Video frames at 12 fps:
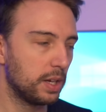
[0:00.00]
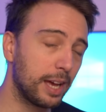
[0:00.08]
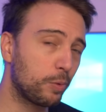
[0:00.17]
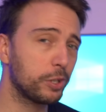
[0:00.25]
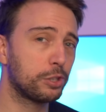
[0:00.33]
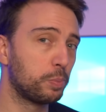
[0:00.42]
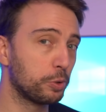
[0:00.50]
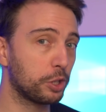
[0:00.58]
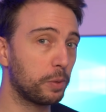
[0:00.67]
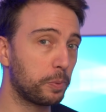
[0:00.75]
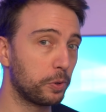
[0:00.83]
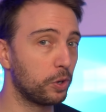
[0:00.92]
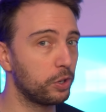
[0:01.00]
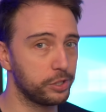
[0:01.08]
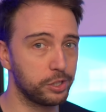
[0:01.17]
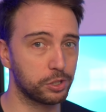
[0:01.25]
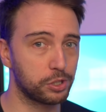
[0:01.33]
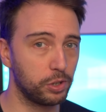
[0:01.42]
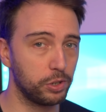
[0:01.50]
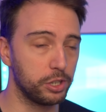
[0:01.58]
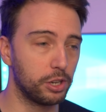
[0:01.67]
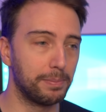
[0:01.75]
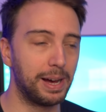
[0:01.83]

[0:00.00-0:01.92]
E questo purtroppo non lo dico solo io,